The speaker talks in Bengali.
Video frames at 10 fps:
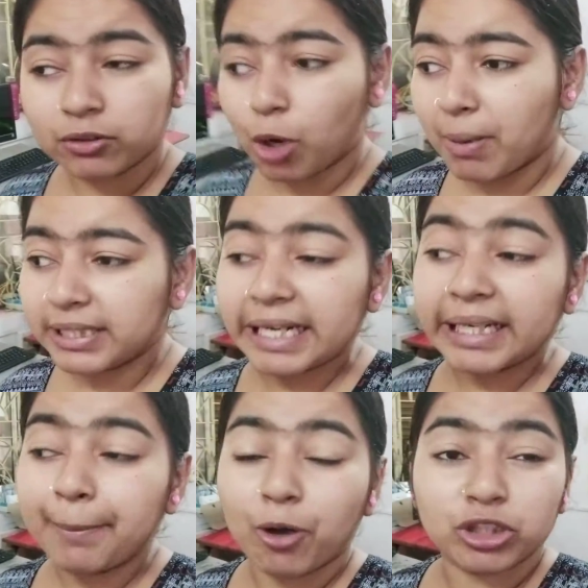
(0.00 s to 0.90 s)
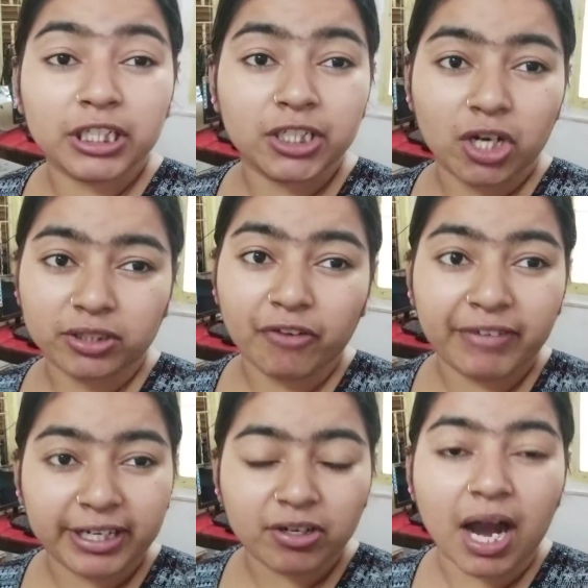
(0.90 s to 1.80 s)
তোমাদেরকে প্রতিনিয়ত
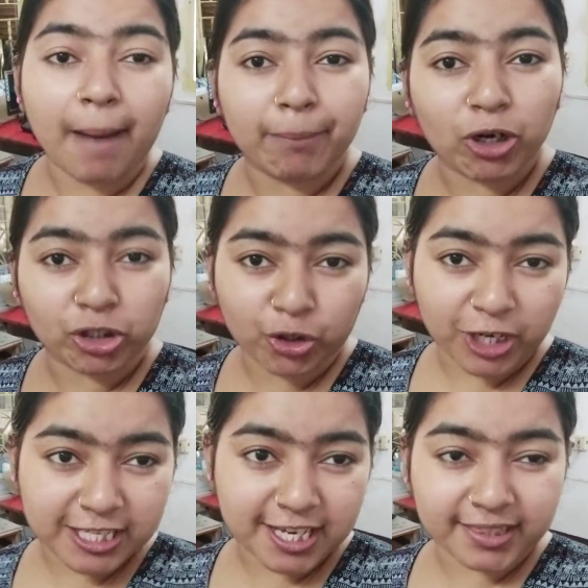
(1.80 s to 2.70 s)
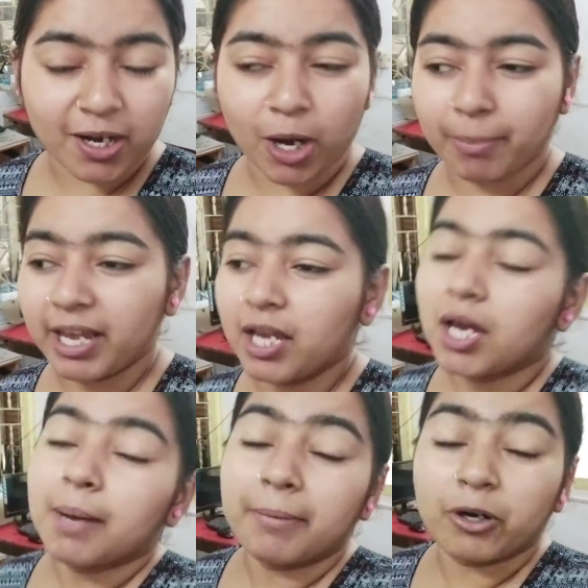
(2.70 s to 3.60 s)
ভিডিও আপলোড করে যেতে হবে
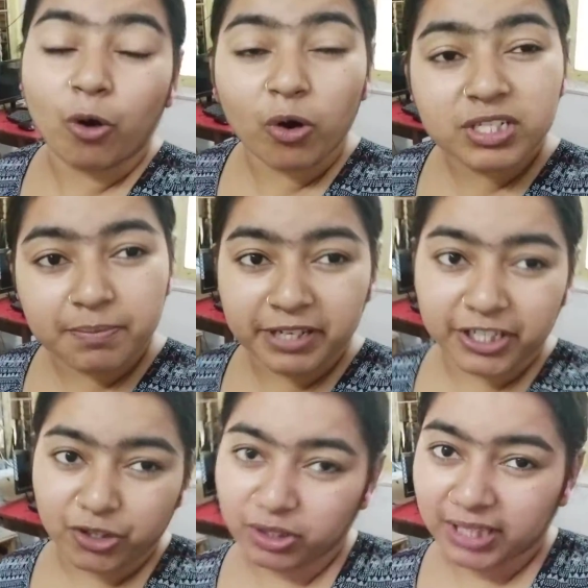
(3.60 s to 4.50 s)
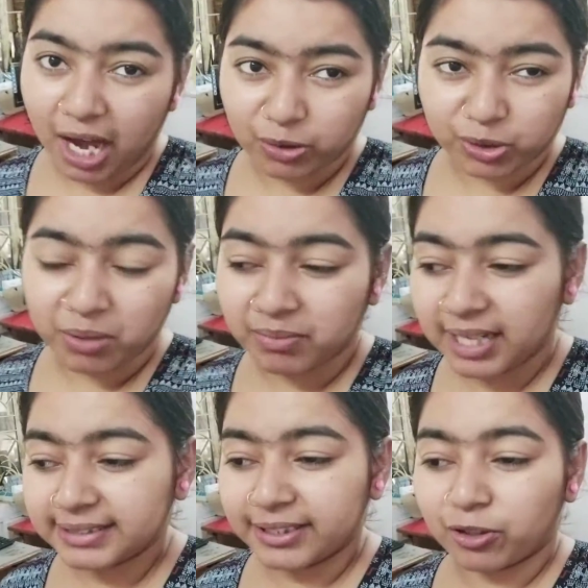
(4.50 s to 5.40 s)
রোজ ভিডিও দাও
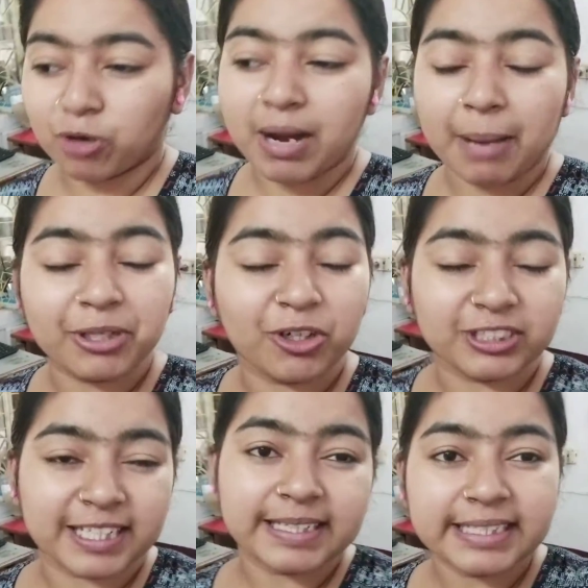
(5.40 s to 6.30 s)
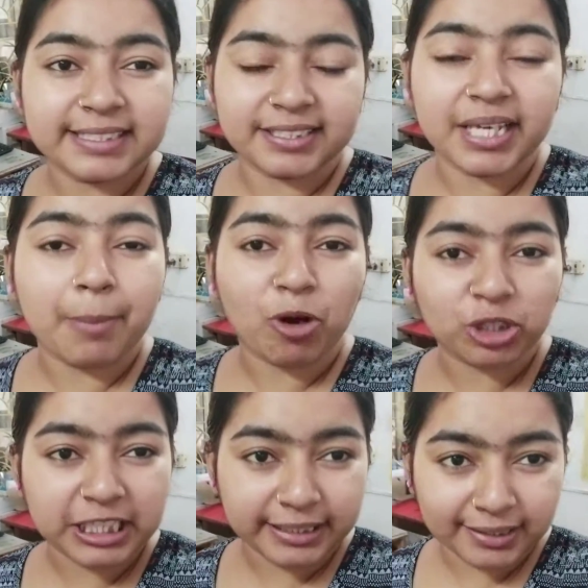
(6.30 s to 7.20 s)
তোমরা যেরকম আমি রোজে দিচ্ছি এবং
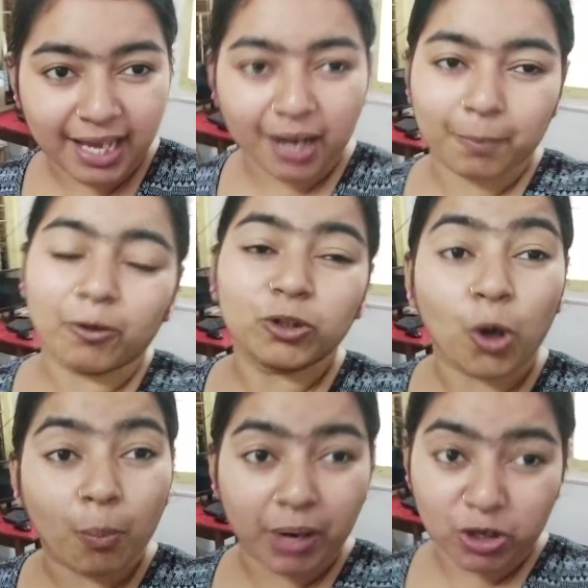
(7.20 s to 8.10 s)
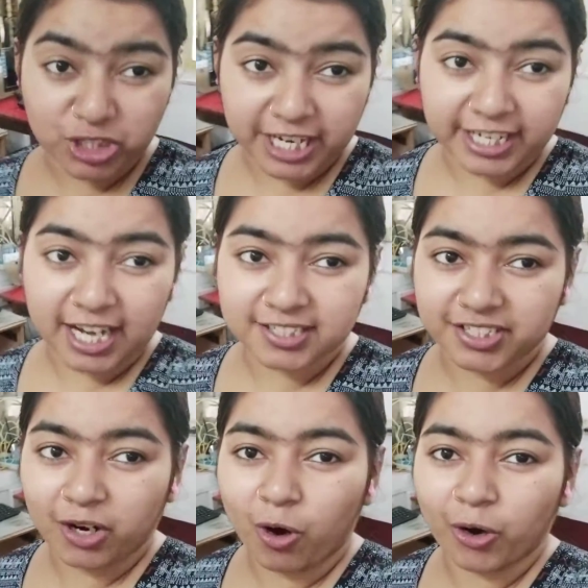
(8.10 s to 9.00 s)
দিতে থাকবো তোমরাও সেই
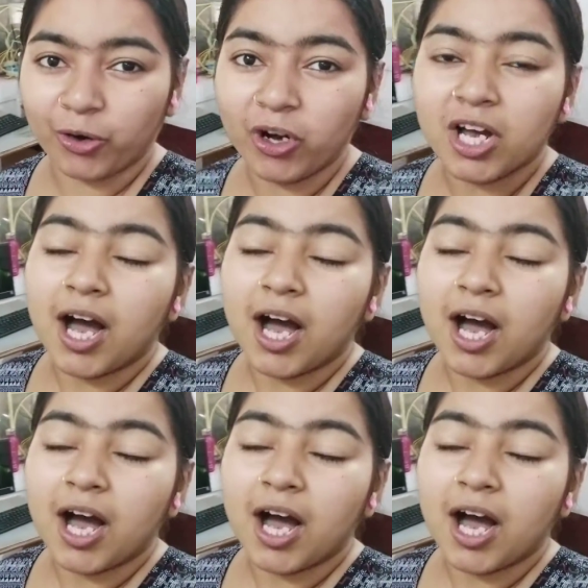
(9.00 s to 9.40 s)
কাজটা করো